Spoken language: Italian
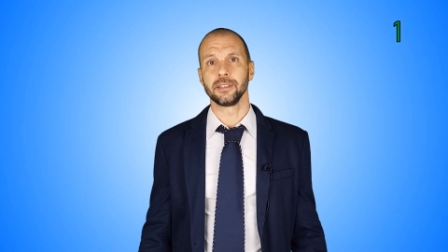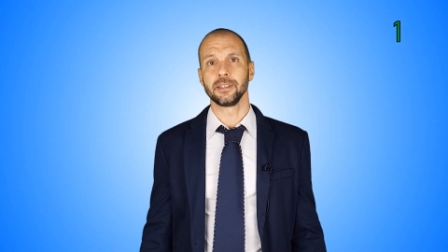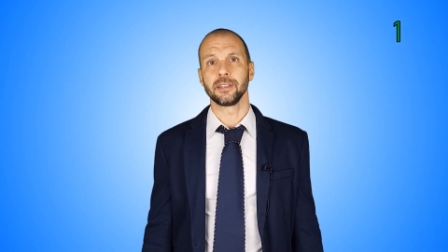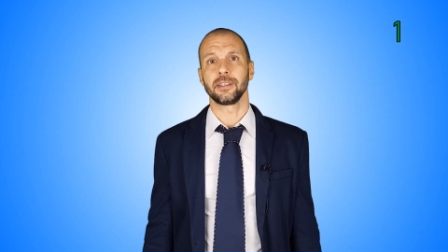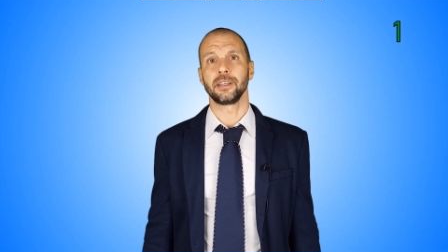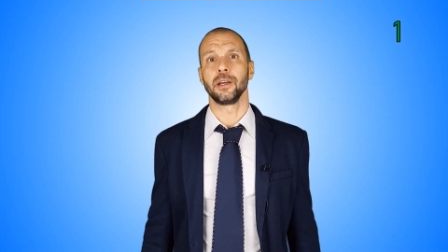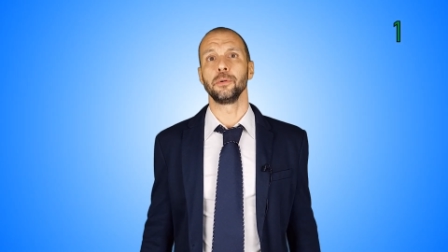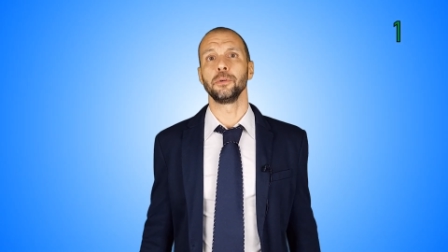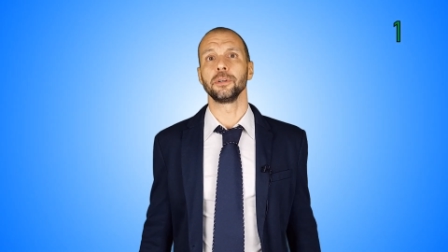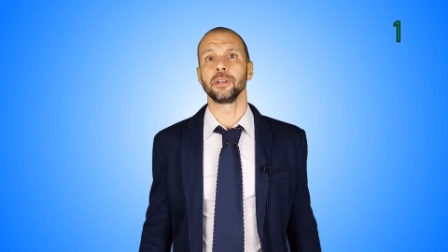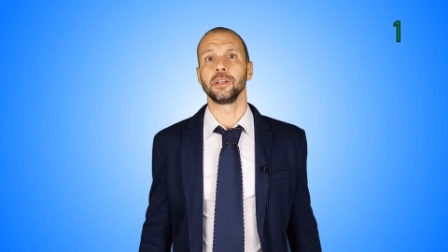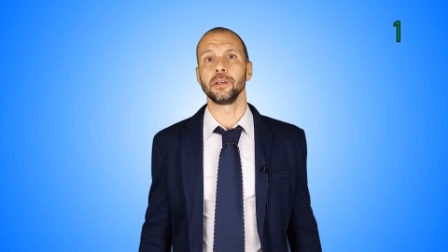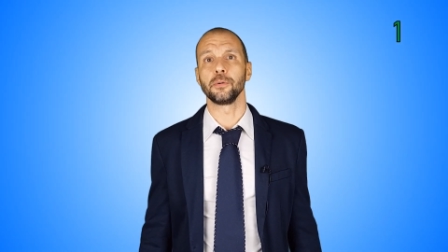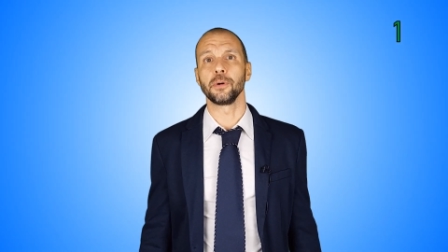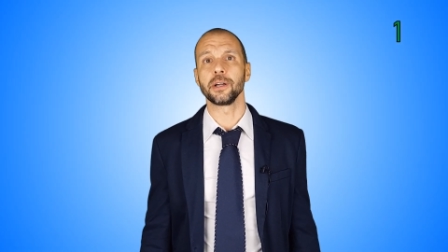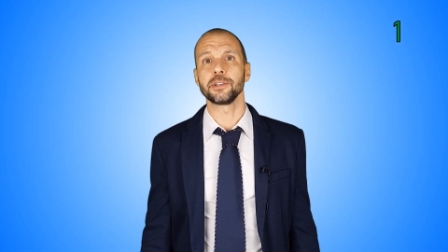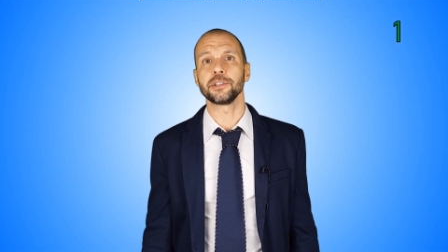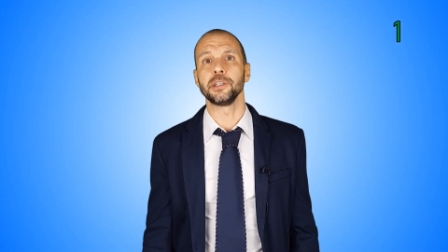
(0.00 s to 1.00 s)
che è uno dei
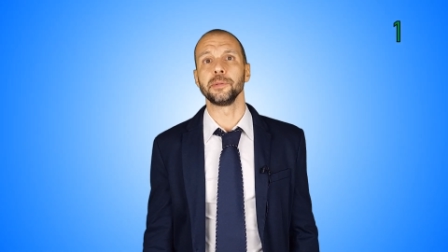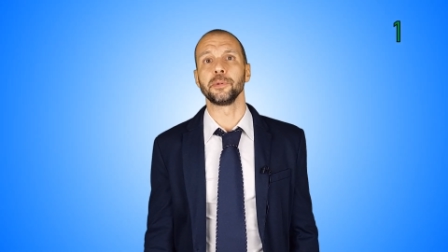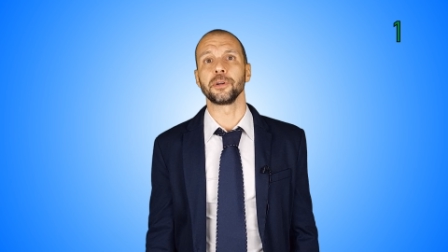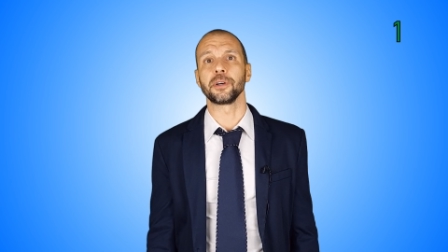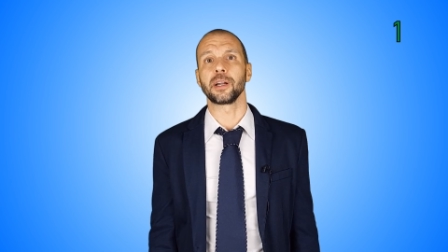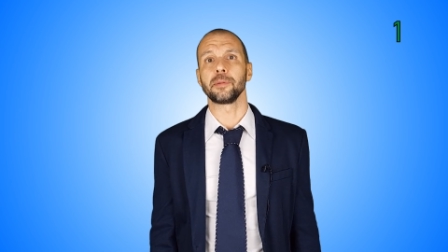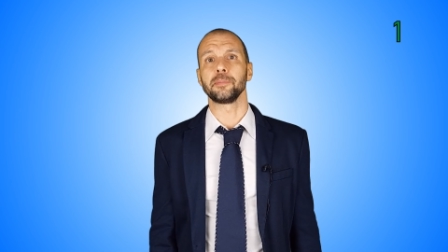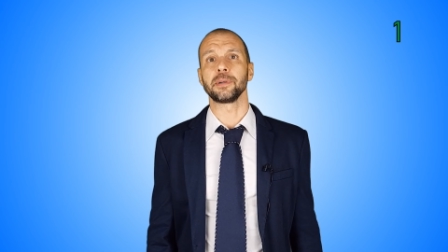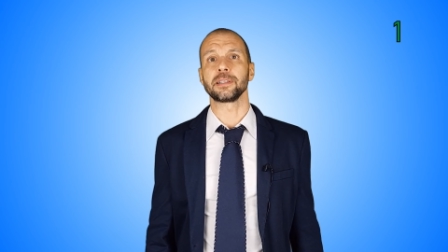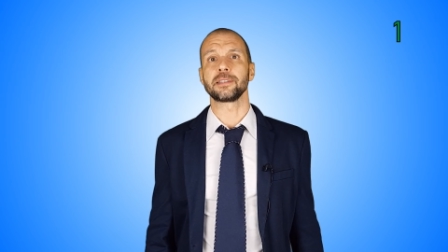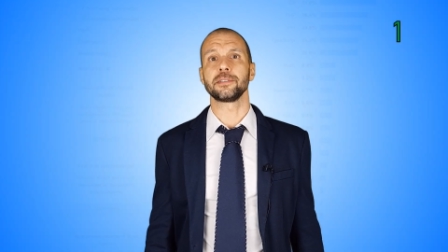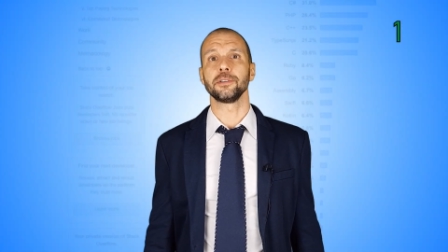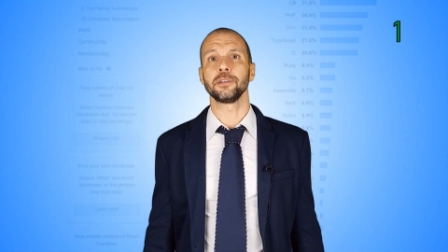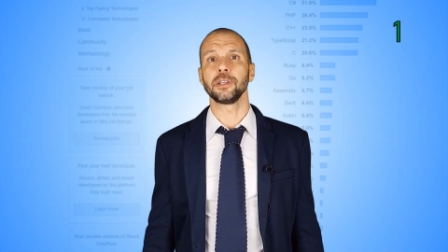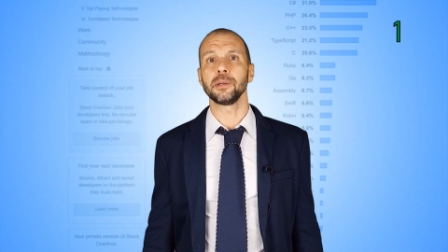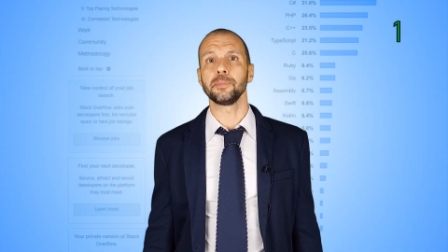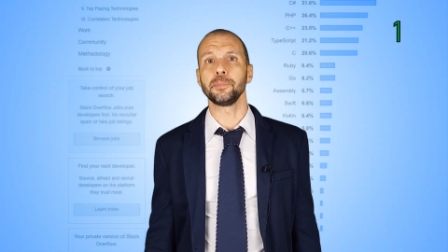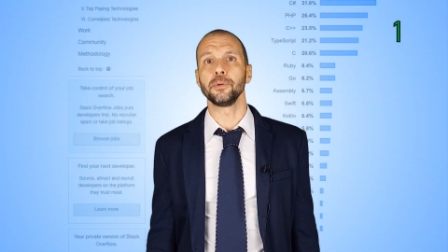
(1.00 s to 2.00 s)
linguaggi di
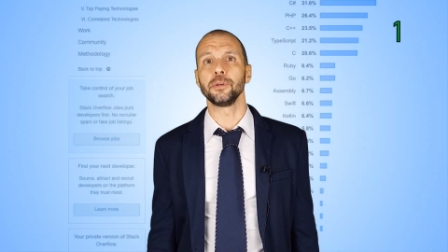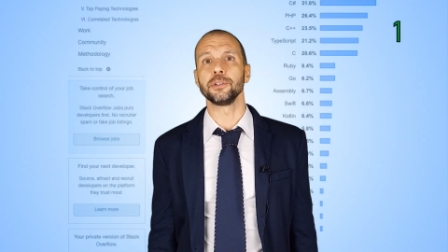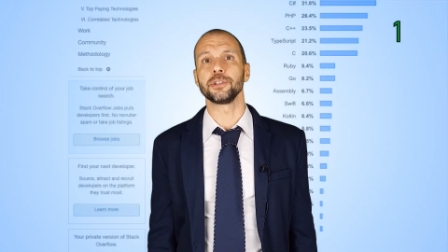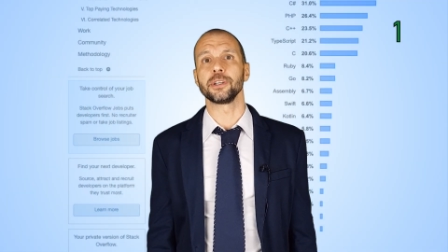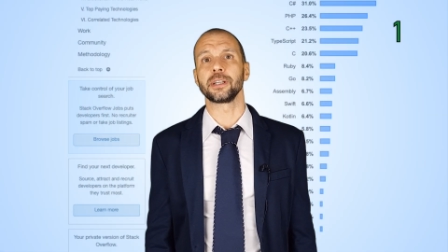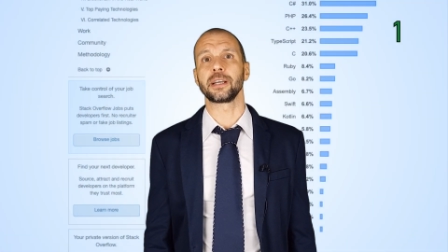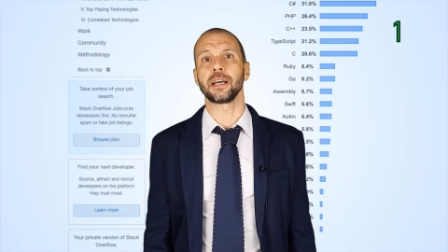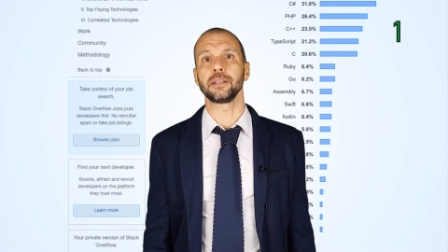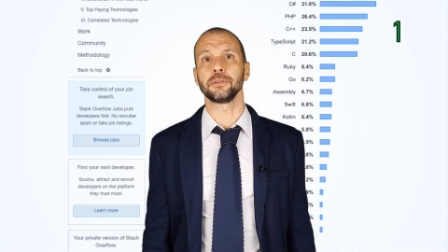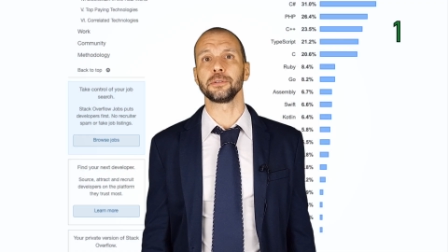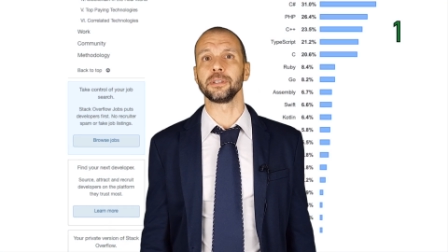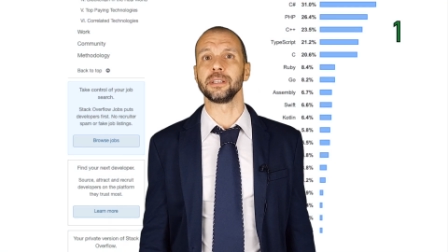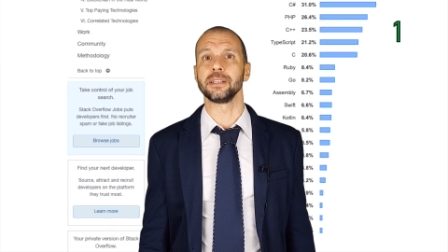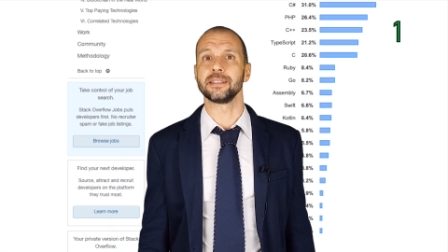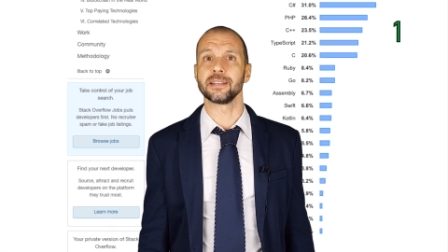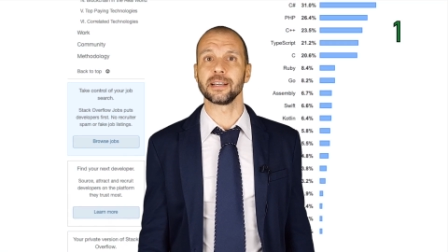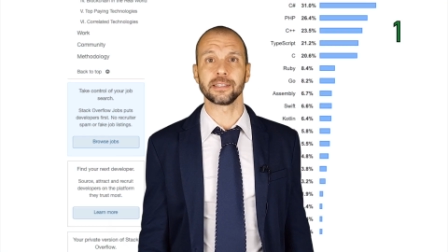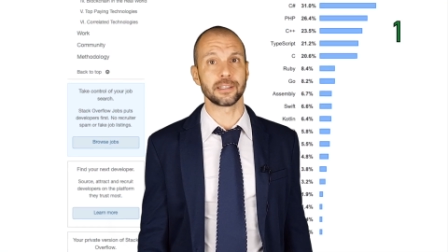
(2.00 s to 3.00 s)
programmazione più ricercati e
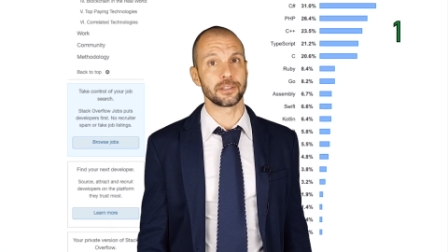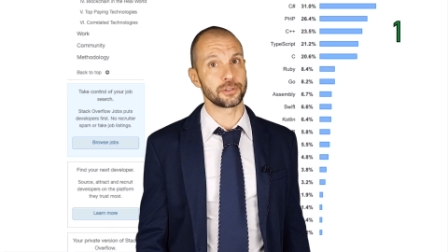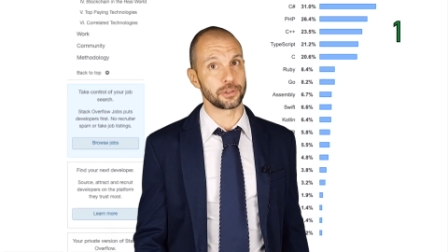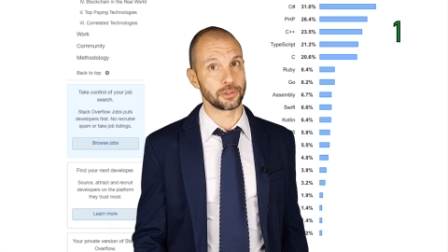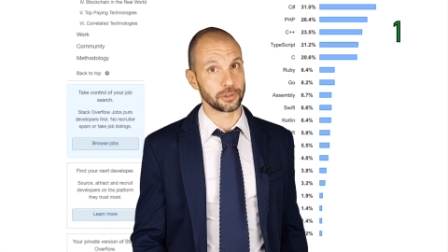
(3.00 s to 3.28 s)
utilizzati al giorno